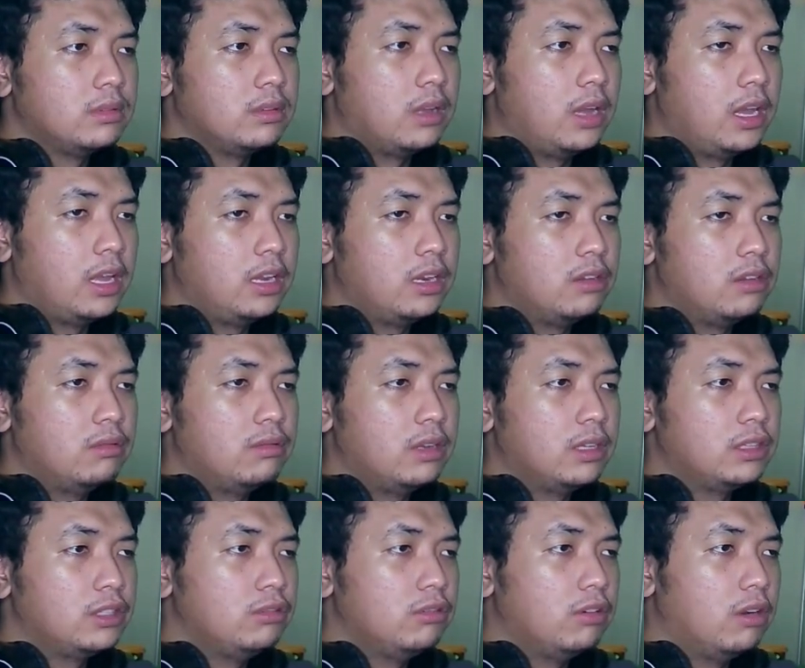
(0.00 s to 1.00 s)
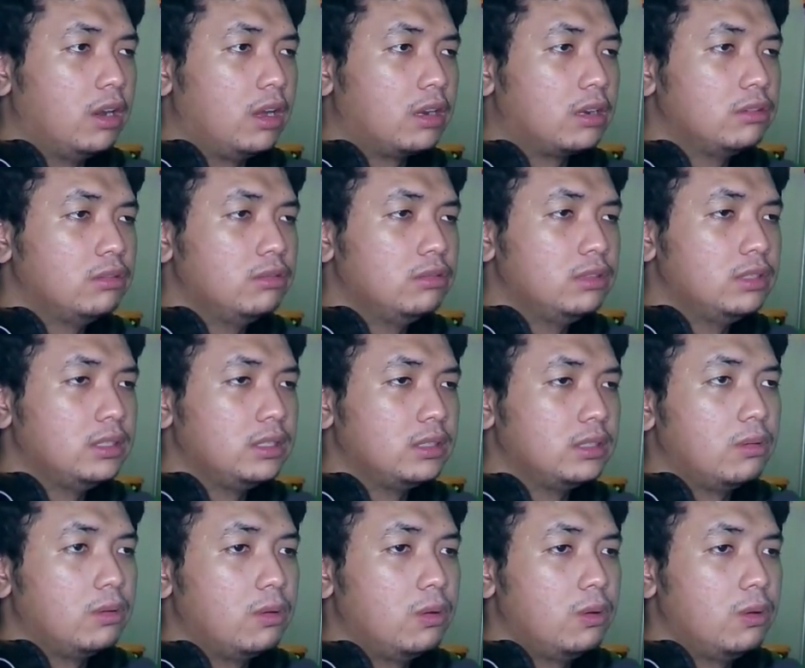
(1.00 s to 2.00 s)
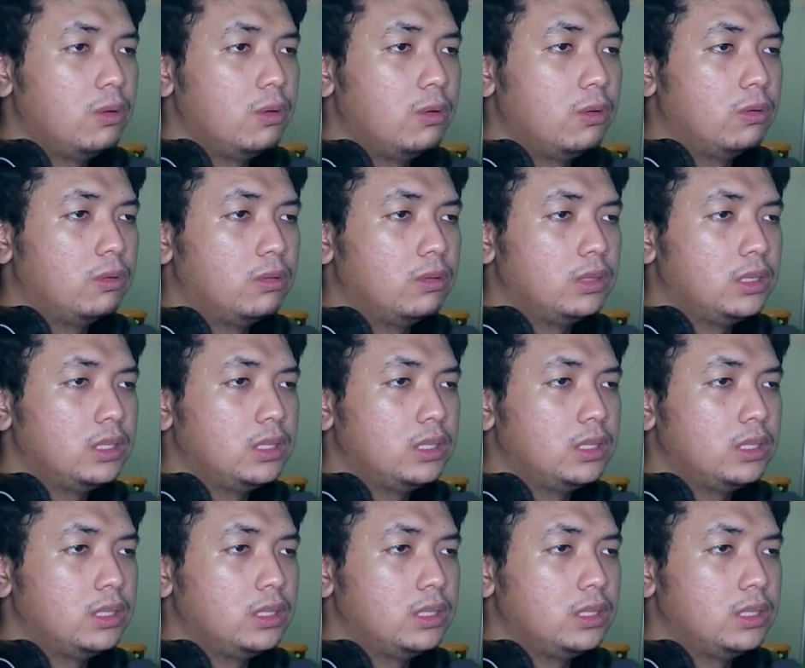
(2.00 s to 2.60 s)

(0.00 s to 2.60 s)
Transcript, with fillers: I know what you are doing. Oh,